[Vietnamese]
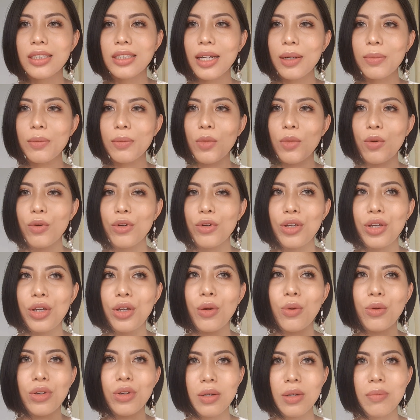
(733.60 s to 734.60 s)
rãnh môi
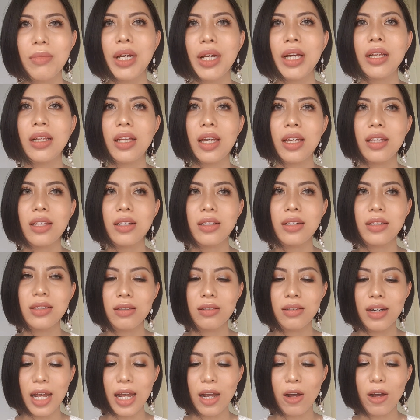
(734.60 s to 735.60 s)
nhiều như mình thì thực
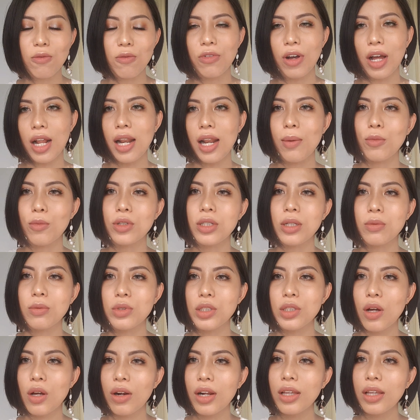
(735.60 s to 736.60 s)
sự đây không phải là một
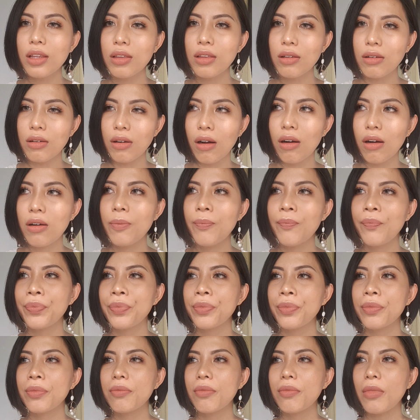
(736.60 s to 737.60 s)
dòng son lý tưởng
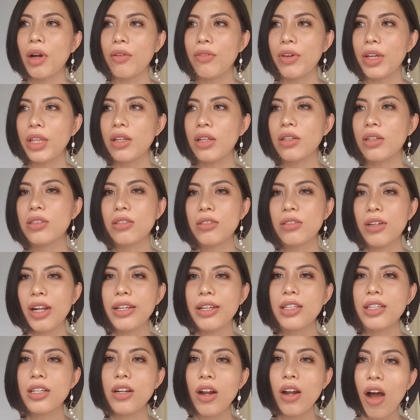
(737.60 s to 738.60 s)
bởi vì thực sự
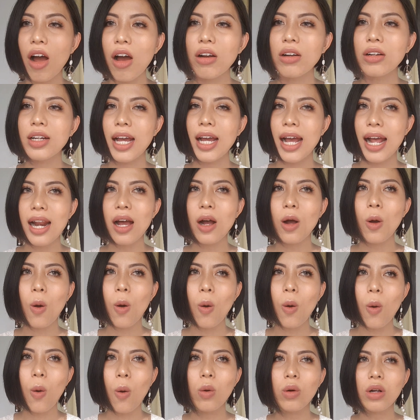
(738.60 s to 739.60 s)
là chất con khá là
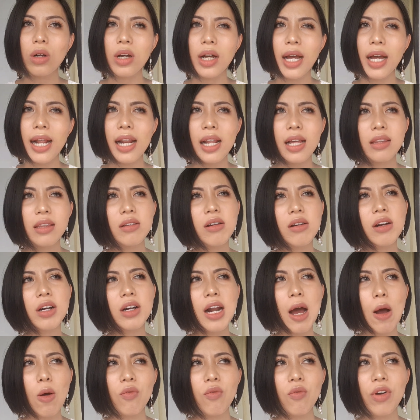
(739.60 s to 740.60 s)
khô nó khá là
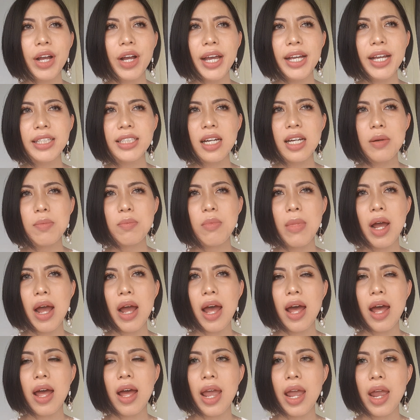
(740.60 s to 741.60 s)
tương đồng với cái chất
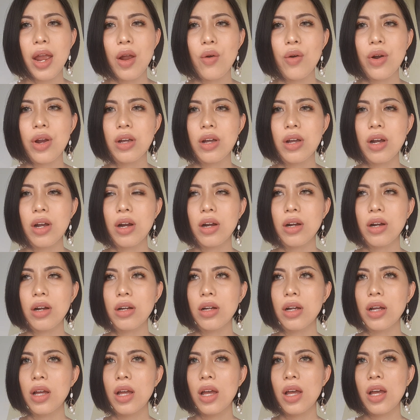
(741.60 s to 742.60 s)
mà
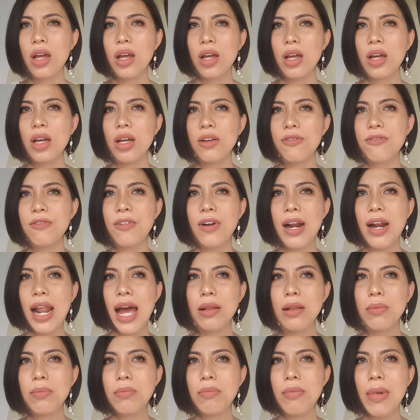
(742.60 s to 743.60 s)
Eriger
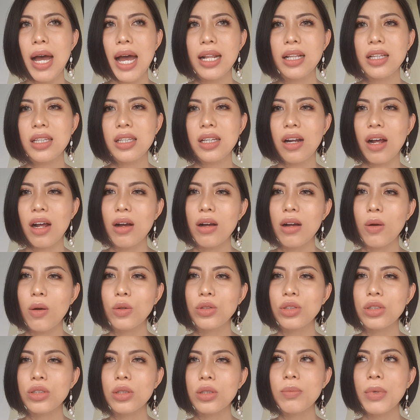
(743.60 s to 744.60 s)
Flat matte gì đó
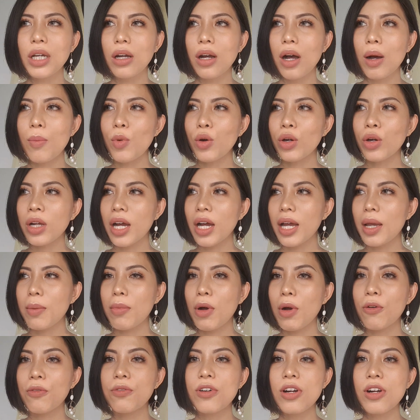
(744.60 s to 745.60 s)
hồi trước mình có một cây
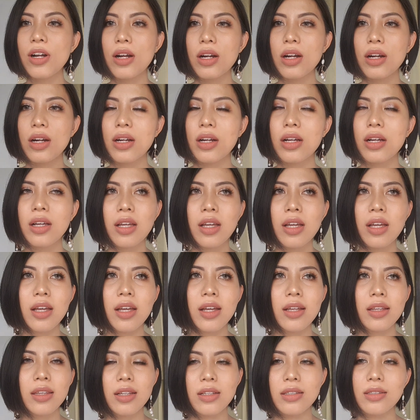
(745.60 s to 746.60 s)
màu fleur
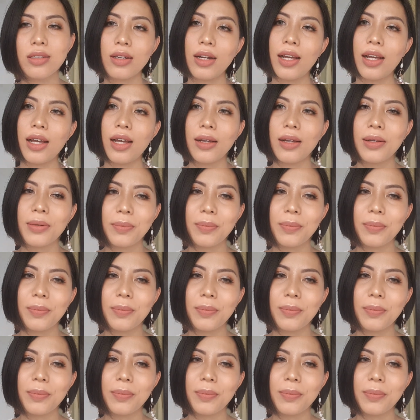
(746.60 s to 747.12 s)
thực sự là